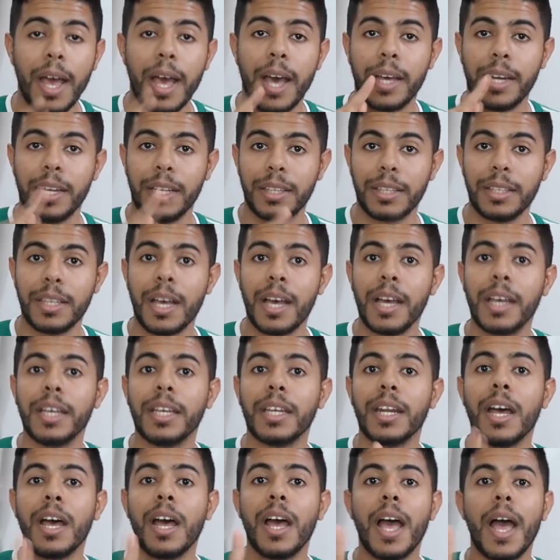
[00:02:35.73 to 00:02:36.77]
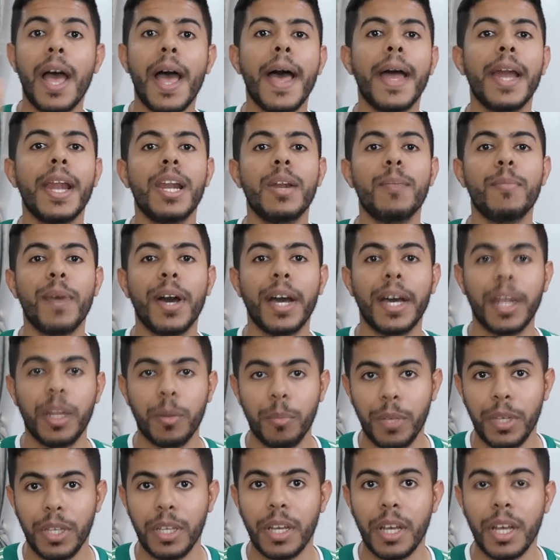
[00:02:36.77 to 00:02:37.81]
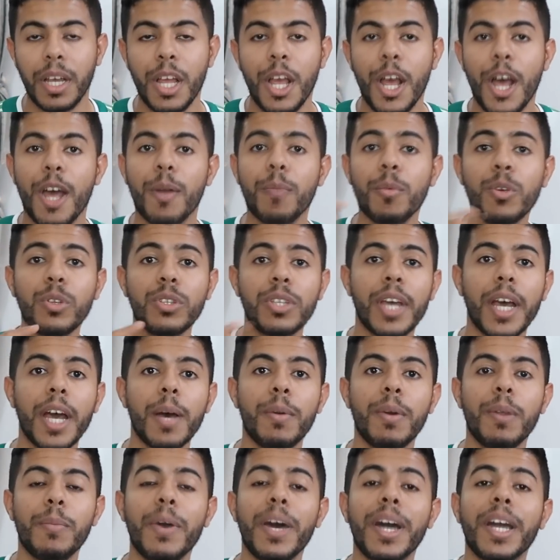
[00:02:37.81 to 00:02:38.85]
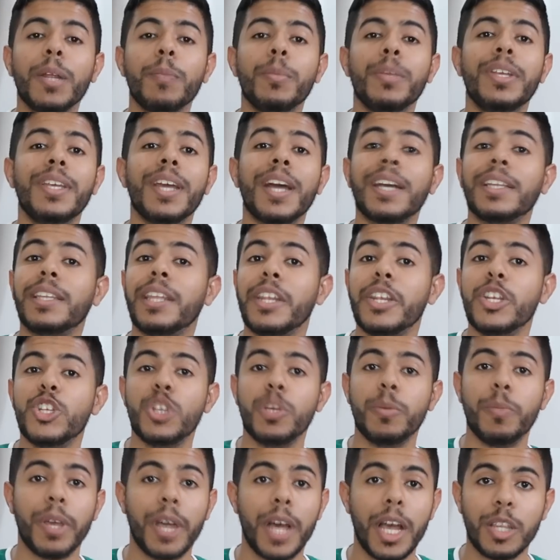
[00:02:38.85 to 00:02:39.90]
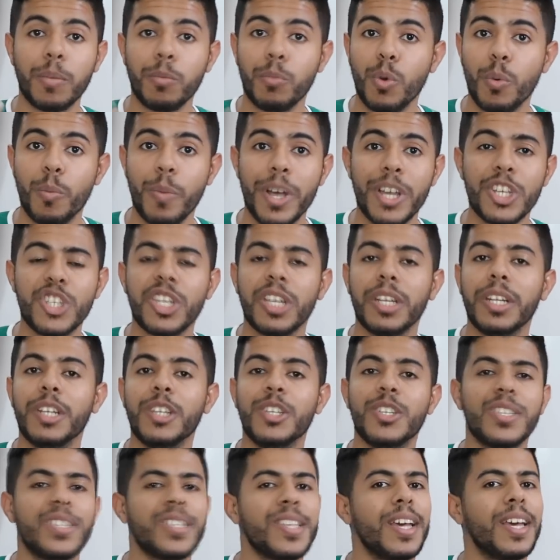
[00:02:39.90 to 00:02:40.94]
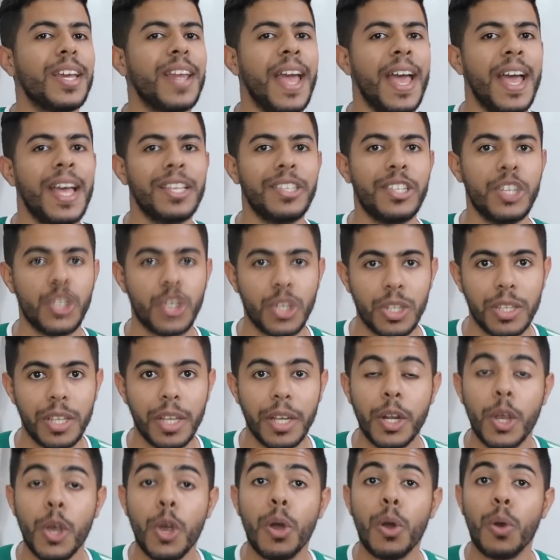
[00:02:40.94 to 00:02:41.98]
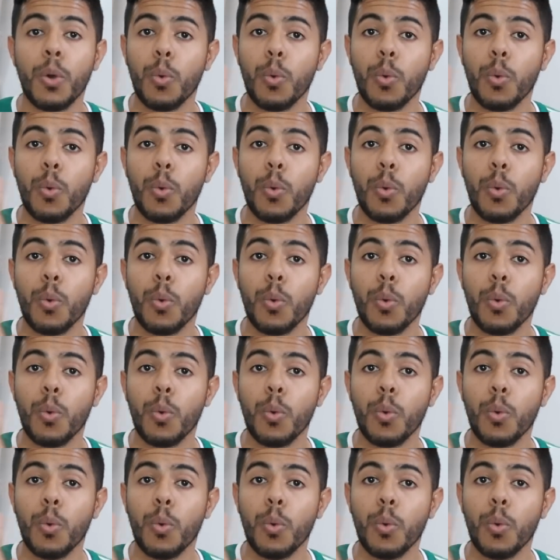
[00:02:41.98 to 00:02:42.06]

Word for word: على الطائرة المغربية المنتخب المغربي يقدر يجي بخط مباشر للجزائر عادي جدا